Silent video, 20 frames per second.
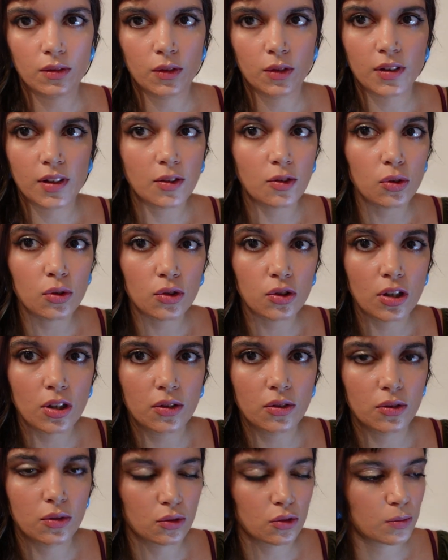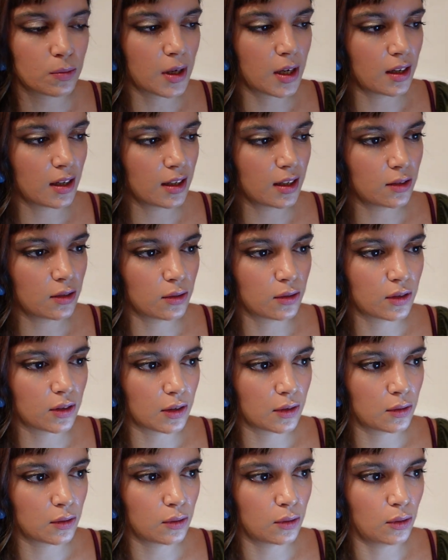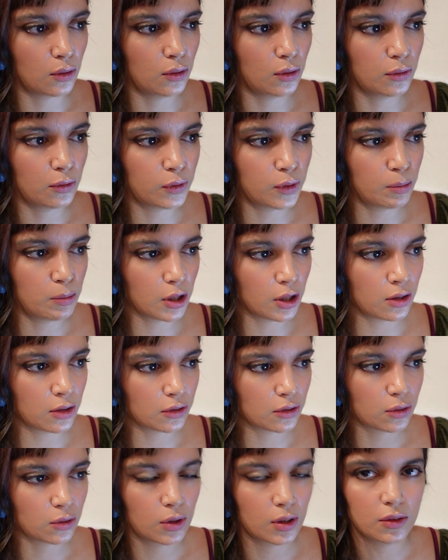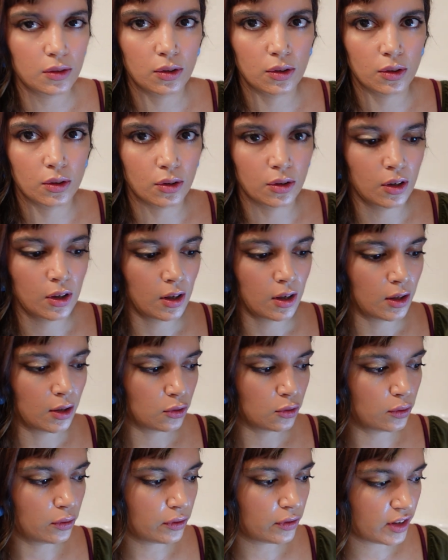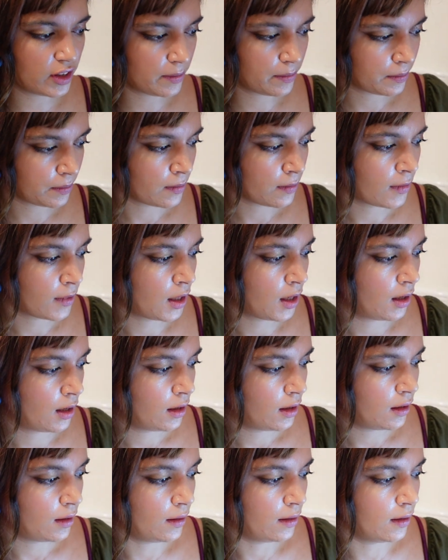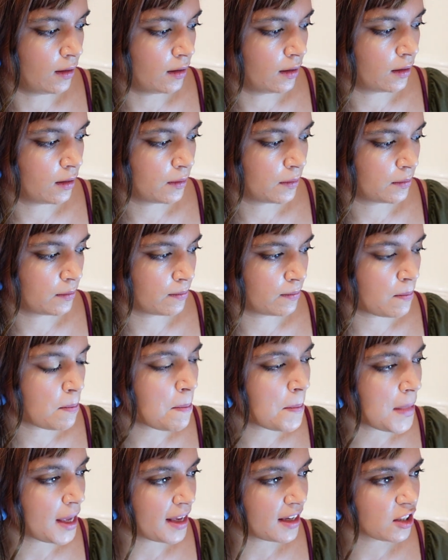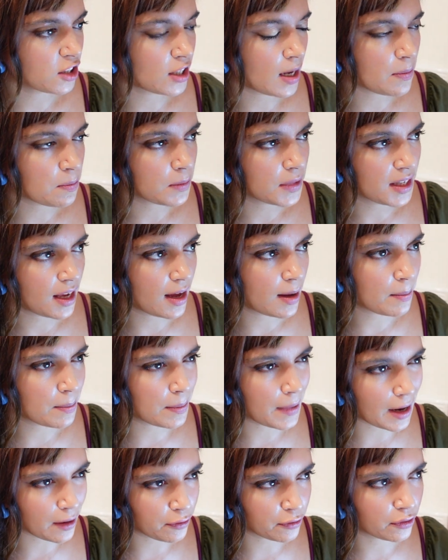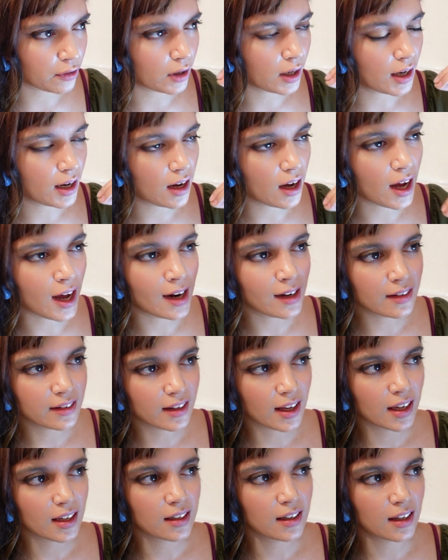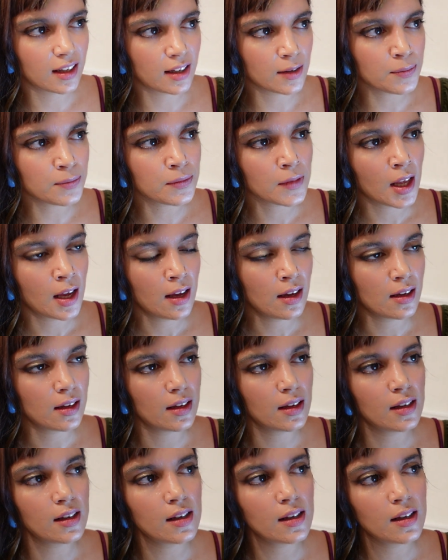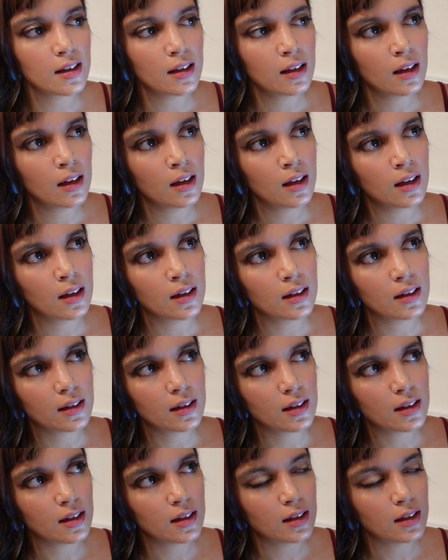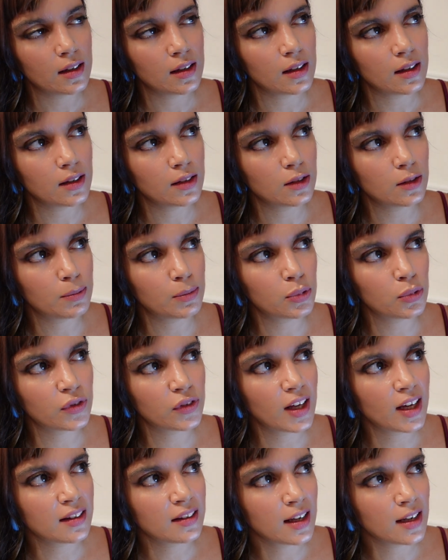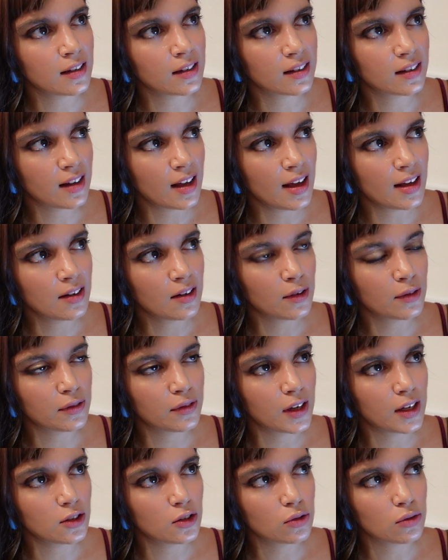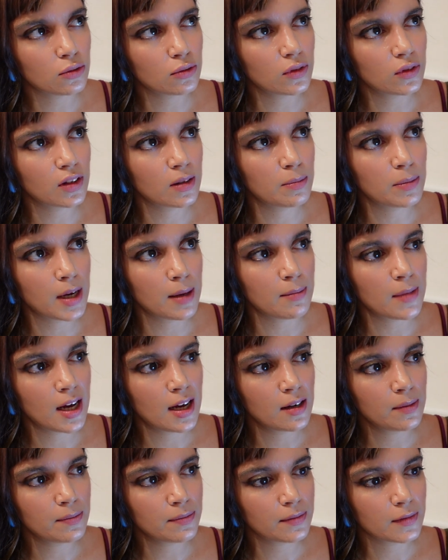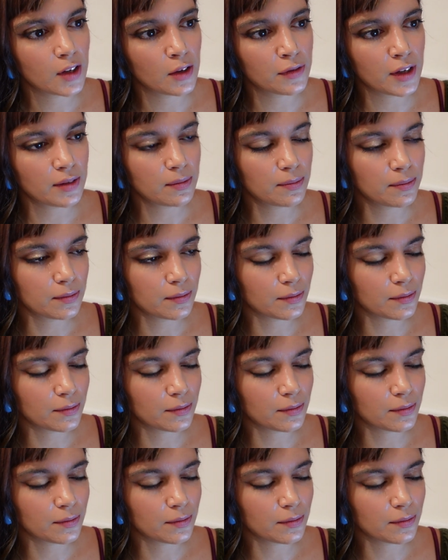cette urgence dont je parlais, de, cette, de, vibrance, quoi, de, vie. Euh, mais j'aime bien parfois alterner et pour certaines scènes, en fait, je trouve que c'est pas mal. En fait,